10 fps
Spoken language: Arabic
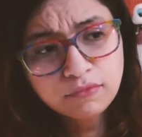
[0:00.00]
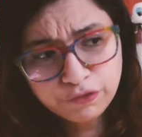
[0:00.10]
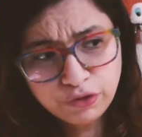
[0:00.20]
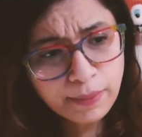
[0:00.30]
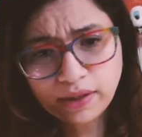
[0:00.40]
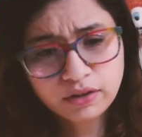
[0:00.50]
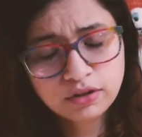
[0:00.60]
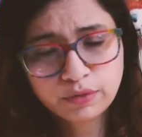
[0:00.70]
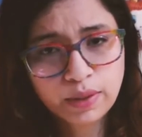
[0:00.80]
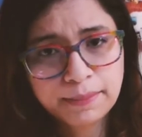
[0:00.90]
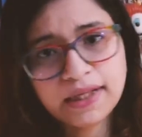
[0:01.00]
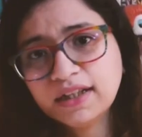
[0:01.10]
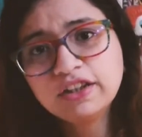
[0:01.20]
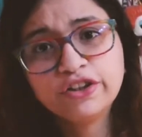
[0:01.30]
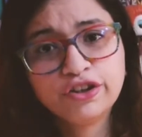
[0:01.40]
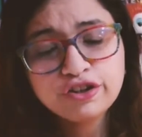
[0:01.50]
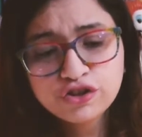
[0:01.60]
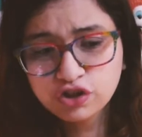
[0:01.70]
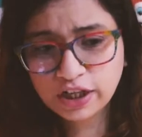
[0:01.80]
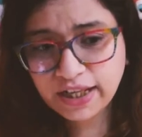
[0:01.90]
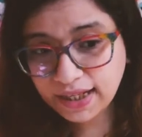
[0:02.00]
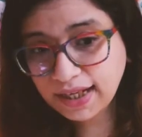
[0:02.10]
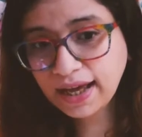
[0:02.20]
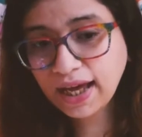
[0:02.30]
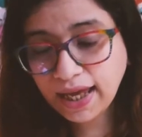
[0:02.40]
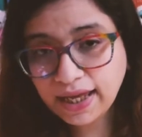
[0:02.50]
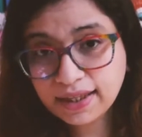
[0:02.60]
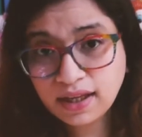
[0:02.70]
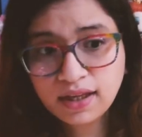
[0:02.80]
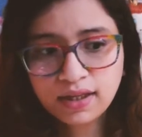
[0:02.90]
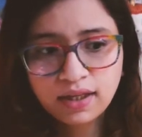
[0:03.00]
في بعض الدول ما قدرتش ألاقي حاجة